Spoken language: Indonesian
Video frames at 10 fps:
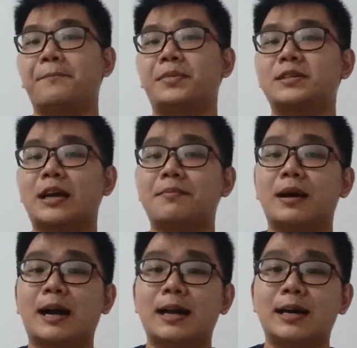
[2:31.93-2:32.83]
pesan
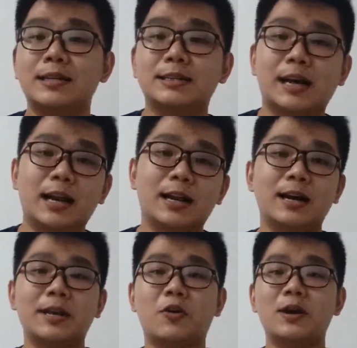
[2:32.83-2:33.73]
makanan sekarang
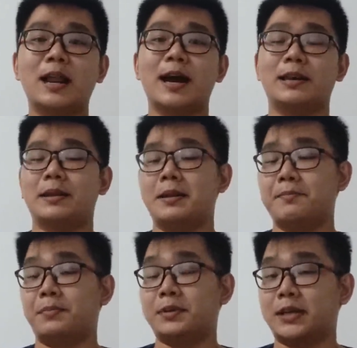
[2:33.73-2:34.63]
dari online,
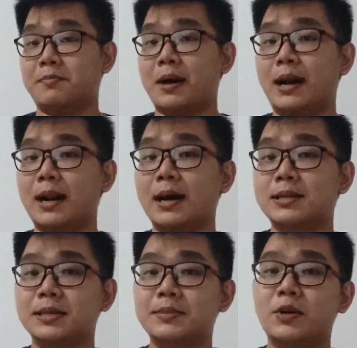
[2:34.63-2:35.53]
pesan barang
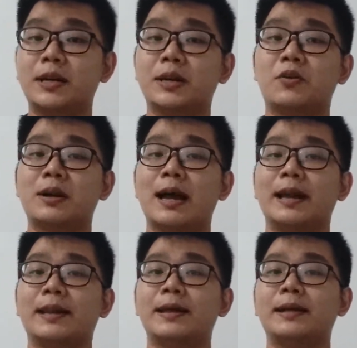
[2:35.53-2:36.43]
semua dari
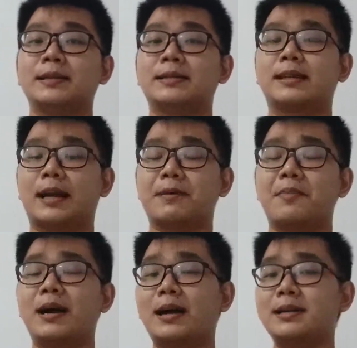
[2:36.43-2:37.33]
online sekarang
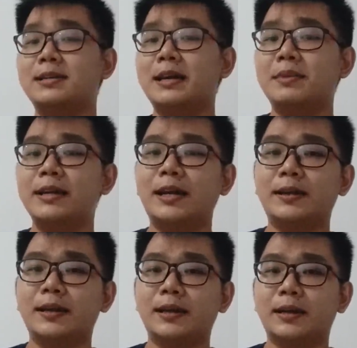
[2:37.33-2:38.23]
bahkan saya
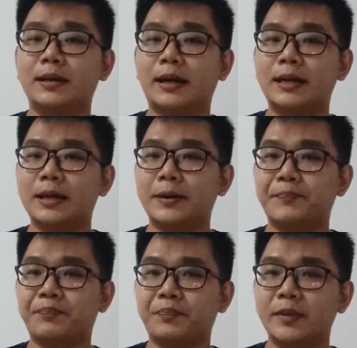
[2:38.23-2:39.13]
melihat uh, ada
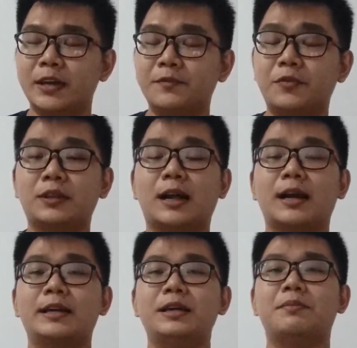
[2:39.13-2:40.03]
info
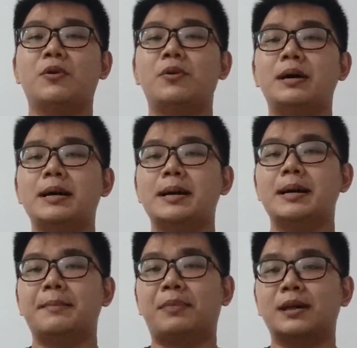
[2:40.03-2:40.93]
terakhir bahwa
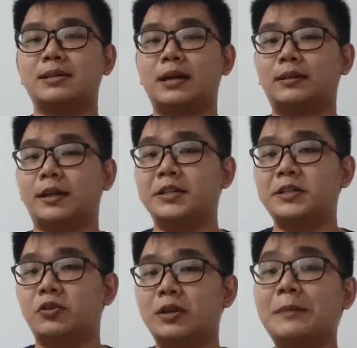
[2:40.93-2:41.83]
pasar
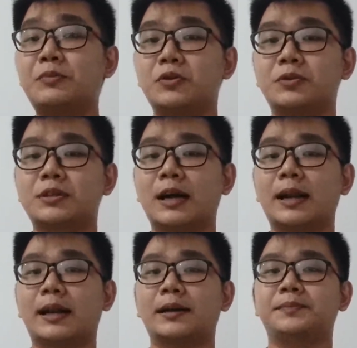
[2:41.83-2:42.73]
tradisional pun
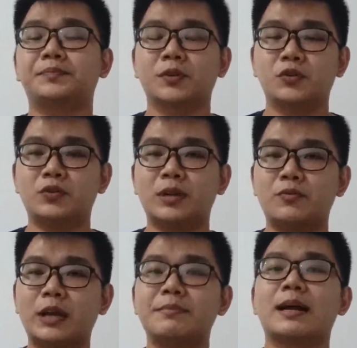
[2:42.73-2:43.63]
sekarang sudah
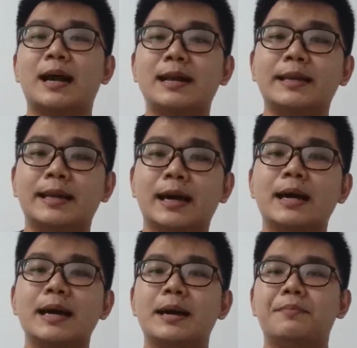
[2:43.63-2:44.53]
mulai beralih ya
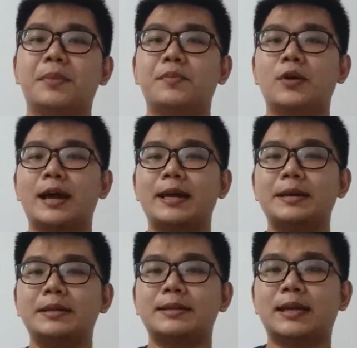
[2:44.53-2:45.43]

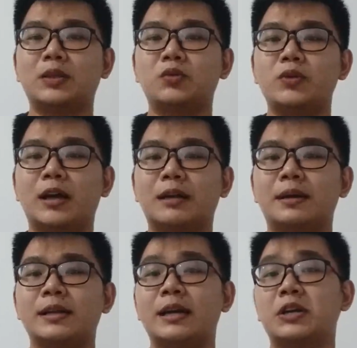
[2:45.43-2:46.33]
memulai satu yang
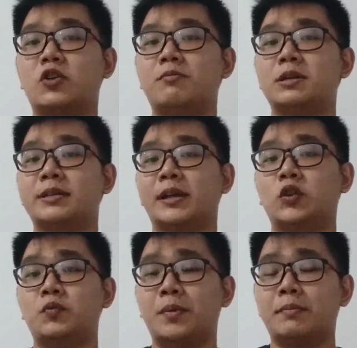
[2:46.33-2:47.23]
namanya e-commerce
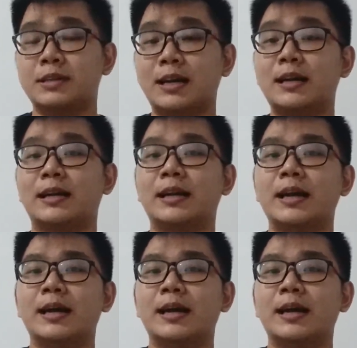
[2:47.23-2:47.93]
yaitu pemesanan